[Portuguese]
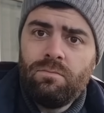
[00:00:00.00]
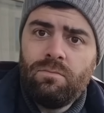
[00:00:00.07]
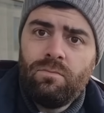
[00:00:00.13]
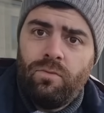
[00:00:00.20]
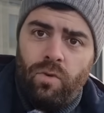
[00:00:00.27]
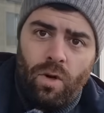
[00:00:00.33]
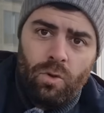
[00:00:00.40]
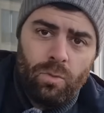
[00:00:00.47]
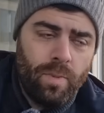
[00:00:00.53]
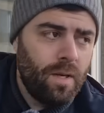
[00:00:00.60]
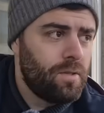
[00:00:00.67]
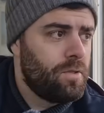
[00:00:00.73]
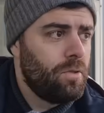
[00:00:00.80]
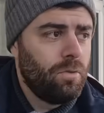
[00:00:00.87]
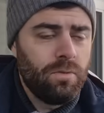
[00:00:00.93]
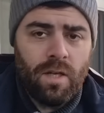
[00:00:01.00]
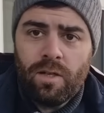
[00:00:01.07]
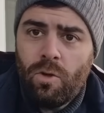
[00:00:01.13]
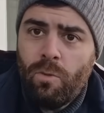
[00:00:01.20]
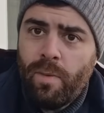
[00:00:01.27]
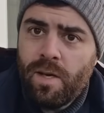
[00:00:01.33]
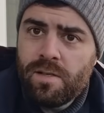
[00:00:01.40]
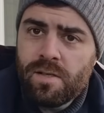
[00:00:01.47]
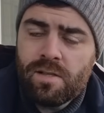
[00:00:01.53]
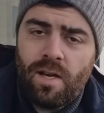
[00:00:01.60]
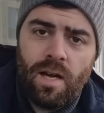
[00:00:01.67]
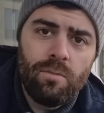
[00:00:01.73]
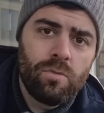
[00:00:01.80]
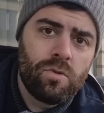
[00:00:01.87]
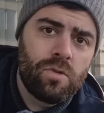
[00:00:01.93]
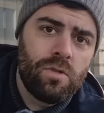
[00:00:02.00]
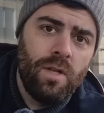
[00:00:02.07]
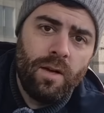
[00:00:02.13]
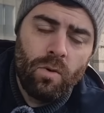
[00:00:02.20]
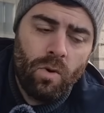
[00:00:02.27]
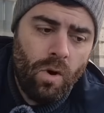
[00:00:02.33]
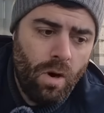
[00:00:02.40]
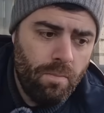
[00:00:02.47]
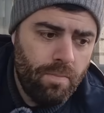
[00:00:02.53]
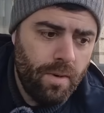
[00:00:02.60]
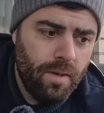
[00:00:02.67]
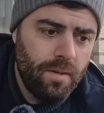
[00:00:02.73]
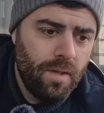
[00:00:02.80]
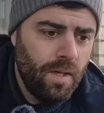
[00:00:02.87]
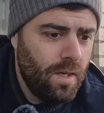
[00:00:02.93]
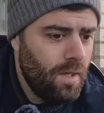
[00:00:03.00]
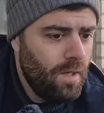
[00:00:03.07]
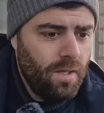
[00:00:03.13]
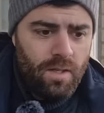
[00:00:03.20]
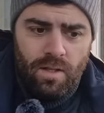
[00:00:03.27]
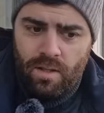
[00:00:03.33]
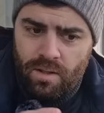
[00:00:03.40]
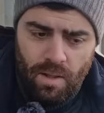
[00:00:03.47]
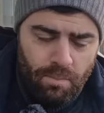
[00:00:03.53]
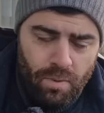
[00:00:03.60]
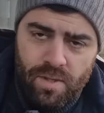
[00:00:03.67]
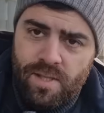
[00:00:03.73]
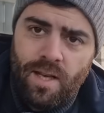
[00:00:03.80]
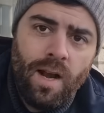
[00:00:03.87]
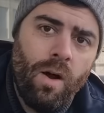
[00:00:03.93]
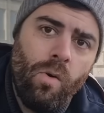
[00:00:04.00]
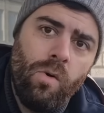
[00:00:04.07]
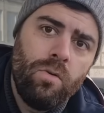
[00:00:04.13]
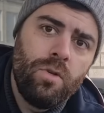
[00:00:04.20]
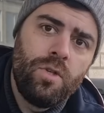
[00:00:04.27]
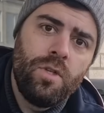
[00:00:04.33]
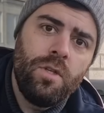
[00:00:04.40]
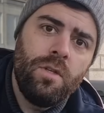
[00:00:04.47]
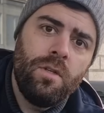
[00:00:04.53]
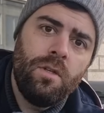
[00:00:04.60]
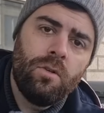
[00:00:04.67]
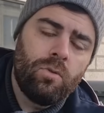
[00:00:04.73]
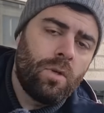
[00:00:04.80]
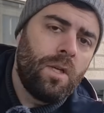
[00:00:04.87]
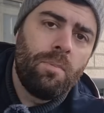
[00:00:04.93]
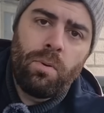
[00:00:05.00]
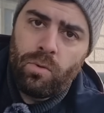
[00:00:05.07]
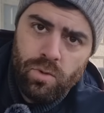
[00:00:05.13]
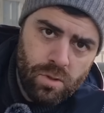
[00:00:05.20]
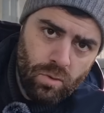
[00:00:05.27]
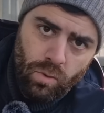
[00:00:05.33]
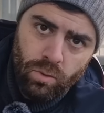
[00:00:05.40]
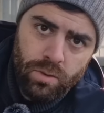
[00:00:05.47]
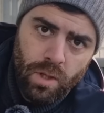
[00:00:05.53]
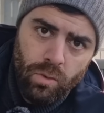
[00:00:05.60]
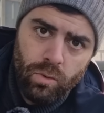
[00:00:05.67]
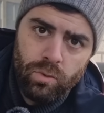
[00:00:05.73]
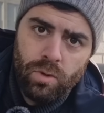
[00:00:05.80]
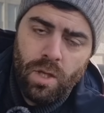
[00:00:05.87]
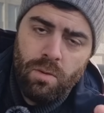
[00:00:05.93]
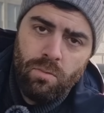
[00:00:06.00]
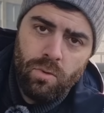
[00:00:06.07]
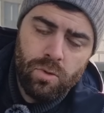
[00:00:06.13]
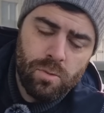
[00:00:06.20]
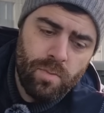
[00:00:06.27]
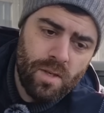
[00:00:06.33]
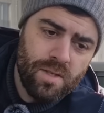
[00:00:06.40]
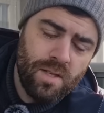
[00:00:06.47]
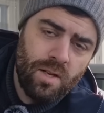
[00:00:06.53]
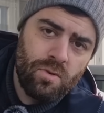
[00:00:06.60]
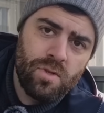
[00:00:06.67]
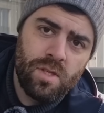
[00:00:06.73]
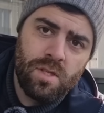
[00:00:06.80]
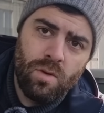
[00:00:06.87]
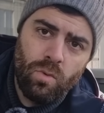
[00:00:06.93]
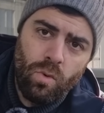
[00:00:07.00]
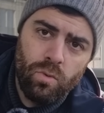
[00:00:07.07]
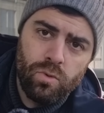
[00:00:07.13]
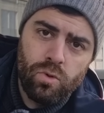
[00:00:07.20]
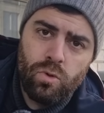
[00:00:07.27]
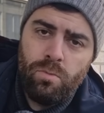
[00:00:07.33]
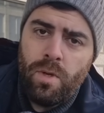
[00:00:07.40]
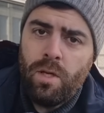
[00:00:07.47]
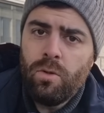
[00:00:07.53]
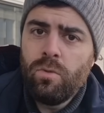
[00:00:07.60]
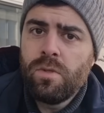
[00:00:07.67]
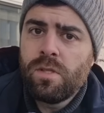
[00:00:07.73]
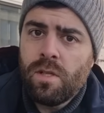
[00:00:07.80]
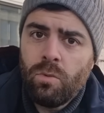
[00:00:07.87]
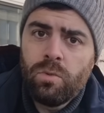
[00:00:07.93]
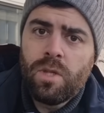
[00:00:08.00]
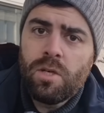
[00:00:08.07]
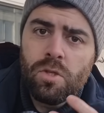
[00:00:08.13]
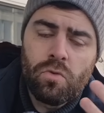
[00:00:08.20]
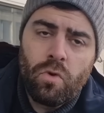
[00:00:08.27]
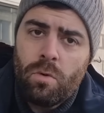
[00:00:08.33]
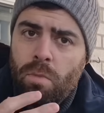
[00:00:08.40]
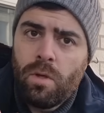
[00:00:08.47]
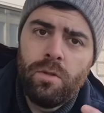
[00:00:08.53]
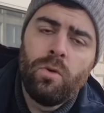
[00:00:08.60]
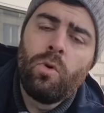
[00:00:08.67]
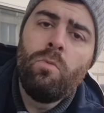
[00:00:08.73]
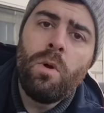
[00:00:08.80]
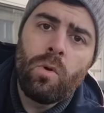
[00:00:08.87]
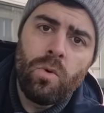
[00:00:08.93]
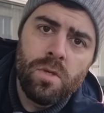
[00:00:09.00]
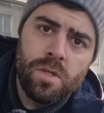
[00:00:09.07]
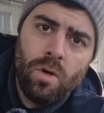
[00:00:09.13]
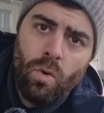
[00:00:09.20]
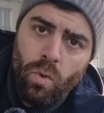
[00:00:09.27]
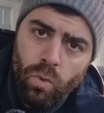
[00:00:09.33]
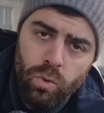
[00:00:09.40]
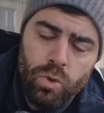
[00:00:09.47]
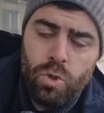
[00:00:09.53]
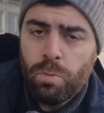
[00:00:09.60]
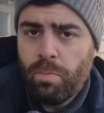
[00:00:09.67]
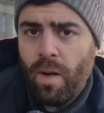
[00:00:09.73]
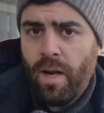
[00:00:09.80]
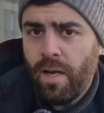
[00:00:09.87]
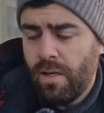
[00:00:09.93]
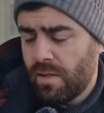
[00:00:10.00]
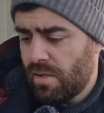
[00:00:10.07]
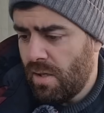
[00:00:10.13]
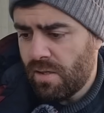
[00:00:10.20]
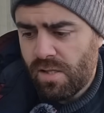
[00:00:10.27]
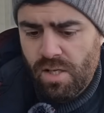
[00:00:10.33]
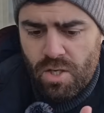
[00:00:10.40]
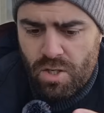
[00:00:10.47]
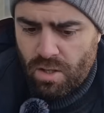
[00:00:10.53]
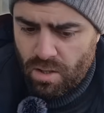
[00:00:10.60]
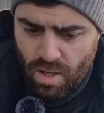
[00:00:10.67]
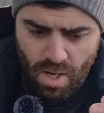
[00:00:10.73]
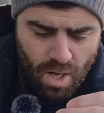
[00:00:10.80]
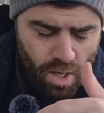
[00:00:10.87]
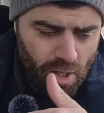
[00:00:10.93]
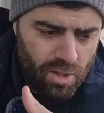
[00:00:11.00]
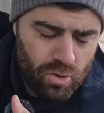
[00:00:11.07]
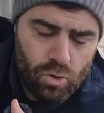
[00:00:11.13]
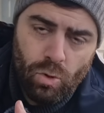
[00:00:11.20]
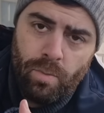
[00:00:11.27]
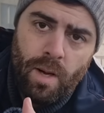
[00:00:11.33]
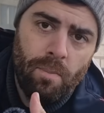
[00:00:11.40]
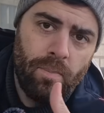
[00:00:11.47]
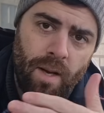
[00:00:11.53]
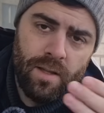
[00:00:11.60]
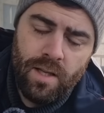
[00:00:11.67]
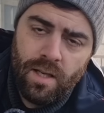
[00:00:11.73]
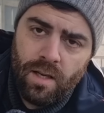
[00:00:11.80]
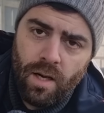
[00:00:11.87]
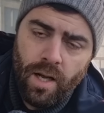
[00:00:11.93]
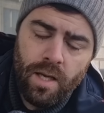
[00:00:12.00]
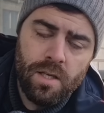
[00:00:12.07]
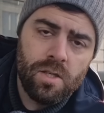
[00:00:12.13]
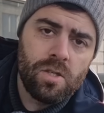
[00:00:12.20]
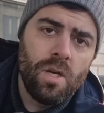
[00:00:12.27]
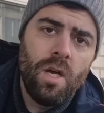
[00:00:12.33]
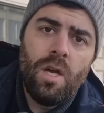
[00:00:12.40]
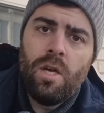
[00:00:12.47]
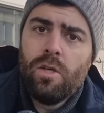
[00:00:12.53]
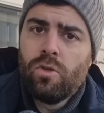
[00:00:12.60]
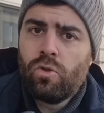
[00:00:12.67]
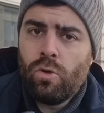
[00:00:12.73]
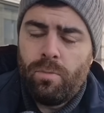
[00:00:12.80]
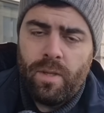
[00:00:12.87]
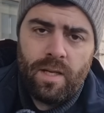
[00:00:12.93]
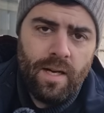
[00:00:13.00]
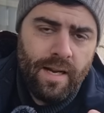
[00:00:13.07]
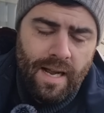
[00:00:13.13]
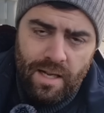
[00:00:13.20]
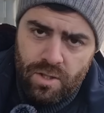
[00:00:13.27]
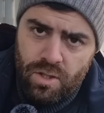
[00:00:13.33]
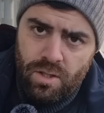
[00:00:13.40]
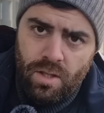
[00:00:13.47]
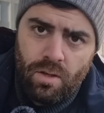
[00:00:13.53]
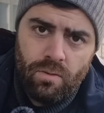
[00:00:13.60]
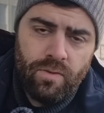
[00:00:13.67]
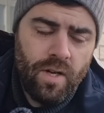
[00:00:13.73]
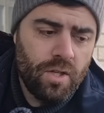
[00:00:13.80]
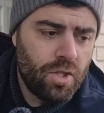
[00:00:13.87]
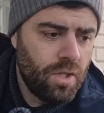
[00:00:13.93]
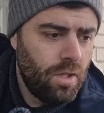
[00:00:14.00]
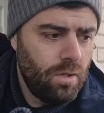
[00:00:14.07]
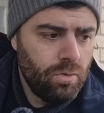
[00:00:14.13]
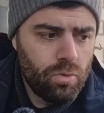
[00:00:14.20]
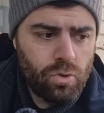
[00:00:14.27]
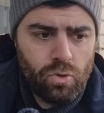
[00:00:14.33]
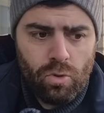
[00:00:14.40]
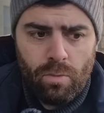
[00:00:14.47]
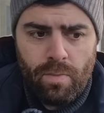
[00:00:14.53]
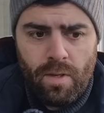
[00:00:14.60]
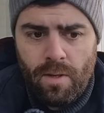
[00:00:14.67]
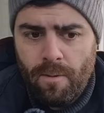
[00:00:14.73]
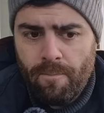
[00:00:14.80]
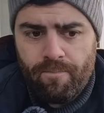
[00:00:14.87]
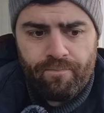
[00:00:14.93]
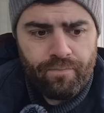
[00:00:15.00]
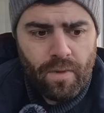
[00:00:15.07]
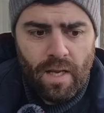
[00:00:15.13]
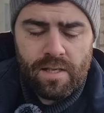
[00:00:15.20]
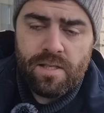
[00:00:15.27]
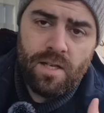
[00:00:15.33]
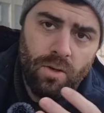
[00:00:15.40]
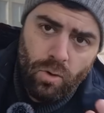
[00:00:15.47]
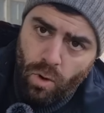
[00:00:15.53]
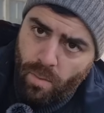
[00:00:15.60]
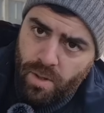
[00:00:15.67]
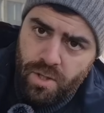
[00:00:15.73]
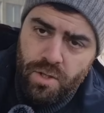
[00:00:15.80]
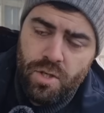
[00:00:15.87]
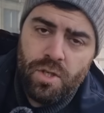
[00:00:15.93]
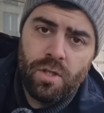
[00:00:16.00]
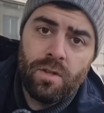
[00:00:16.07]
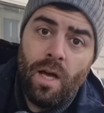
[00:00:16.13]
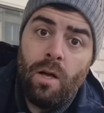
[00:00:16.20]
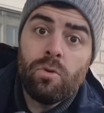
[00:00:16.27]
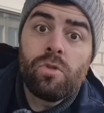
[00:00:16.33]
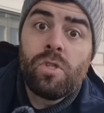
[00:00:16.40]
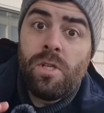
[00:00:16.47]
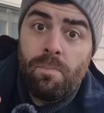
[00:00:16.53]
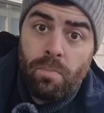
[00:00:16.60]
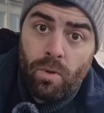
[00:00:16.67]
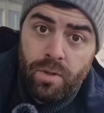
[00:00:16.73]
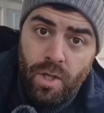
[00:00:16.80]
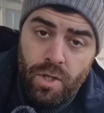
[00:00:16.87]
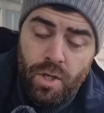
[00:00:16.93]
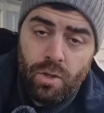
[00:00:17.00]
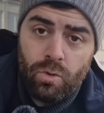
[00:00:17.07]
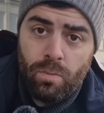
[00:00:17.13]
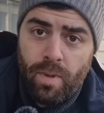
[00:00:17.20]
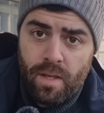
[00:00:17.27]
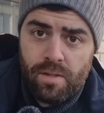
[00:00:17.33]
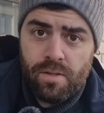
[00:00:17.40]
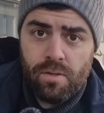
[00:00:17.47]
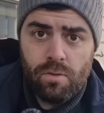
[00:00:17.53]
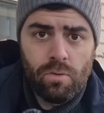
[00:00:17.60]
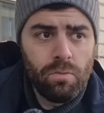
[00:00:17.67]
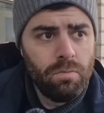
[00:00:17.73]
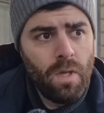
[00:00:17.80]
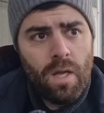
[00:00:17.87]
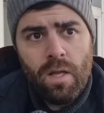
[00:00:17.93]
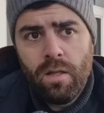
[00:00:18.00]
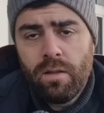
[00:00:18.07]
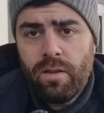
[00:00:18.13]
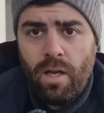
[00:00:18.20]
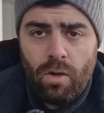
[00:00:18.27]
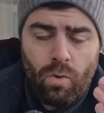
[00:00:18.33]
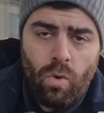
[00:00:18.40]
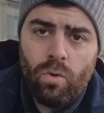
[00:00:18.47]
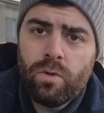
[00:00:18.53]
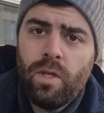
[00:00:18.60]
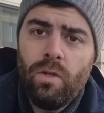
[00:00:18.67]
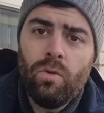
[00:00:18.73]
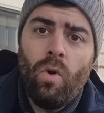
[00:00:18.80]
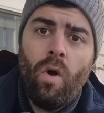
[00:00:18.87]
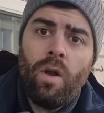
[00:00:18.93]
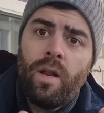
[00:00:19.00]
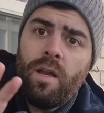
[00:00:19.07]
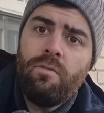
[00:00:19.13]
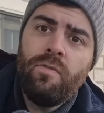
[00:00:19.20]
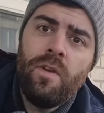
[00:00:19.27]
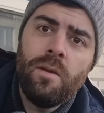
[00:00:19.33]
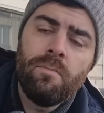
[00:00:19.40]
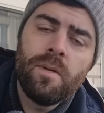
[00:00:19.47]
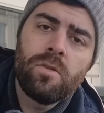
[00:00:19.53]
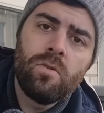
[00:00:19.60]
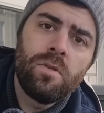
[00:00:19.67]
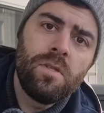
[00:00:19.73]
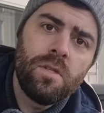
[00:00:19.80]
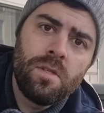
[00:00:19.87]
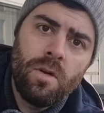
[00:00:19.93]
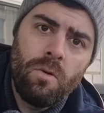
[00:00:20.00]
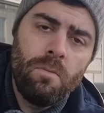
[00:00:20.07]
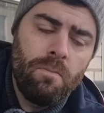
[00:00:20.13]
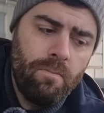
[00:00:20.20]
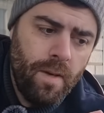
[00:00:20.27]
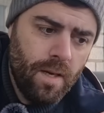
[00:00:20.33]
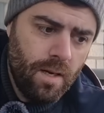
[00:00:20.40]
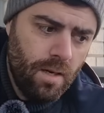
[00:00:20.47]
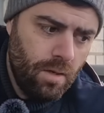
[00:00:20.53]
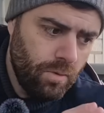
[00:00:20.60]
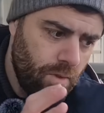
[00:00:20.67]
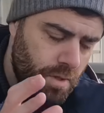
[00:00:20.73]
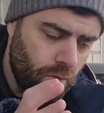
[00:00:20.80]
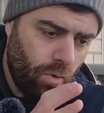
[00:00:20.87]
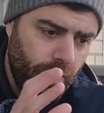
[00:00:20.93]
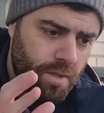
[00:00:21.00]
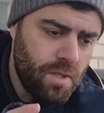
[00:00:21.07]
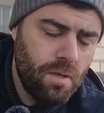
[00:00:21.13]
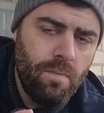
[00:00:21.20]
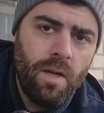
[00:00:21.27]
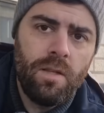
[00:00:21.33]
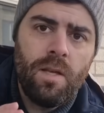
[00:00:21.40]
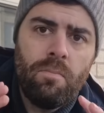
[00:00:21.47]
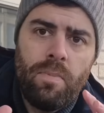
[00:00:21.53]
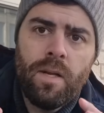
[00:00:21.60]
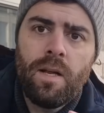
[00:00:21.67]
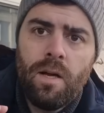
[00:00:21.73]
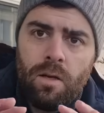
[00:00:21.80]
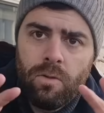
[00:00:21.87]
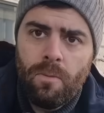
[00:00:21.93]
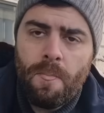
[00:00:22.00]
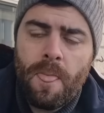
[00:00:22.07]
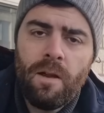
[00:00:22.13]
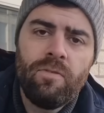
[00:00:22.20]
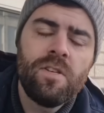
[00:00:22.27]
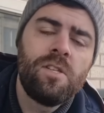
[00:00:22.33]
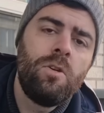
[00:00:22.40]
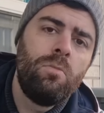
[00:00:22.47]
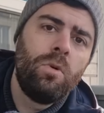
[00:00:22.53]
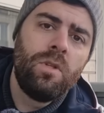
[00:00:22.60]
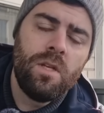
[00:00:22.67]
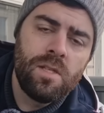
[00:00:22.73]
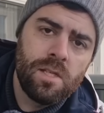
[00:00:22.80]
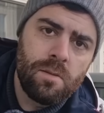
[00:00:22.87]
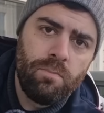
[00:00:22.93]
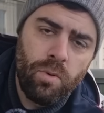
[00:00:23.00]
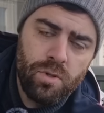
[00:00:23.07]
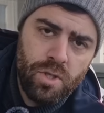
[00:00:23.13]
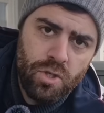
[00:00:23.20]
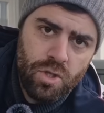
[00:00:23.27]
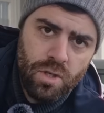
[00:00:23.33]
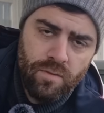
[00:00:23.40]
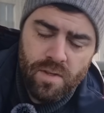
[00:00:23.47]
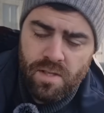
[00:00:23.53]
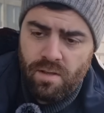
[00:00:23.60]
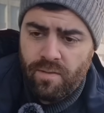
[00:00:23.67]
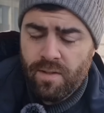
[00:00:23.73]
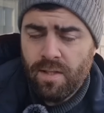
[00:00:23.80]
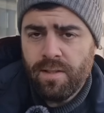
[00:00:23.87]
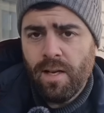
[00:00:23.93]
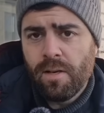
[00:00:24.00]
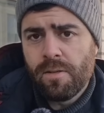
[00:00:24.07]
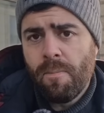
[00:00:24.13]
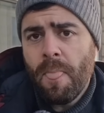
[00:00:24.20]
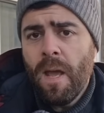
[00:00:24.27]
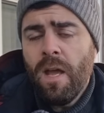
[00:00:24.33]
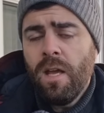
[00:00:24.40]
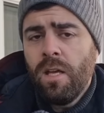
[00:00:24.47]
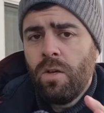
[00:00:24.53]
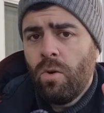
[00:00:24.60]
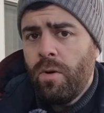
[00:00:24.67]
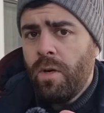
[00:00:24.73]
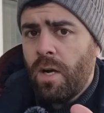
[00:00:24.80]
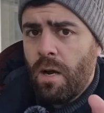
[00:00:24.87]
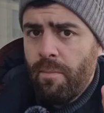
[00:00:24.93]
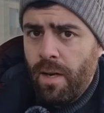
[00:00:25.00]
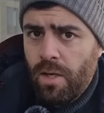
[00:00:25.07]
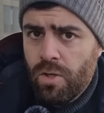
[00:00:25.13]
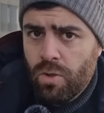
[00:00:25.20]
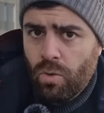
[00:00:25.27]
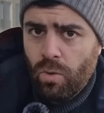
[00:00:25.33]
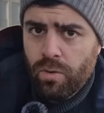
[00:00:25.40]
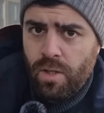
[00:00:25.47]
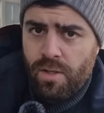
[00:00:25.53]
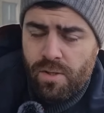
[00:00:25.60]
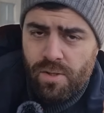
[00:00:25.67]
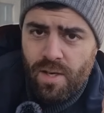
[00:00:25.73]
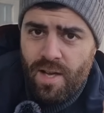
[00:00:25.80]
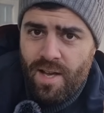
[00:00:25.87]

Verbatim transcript: fora do Brasil, daqui um mês estaremos na Europa e depois sei lá onde. Eu estou aqui produzindo conteúdo que muitos brasileiros estão consumindo e estão transformando em alguma coisa útil para eles, né? seja sobre aprender inglês, sobre ganhar dinheiro viajando, sobre é, ser nômade digital, se proteger do Brasil, ter conta em dólar, enfim, pessoas estão pegando esse conhecimento e aplicando e fazendo mudanças positivas na vida delas. Ironicamente, quando eles,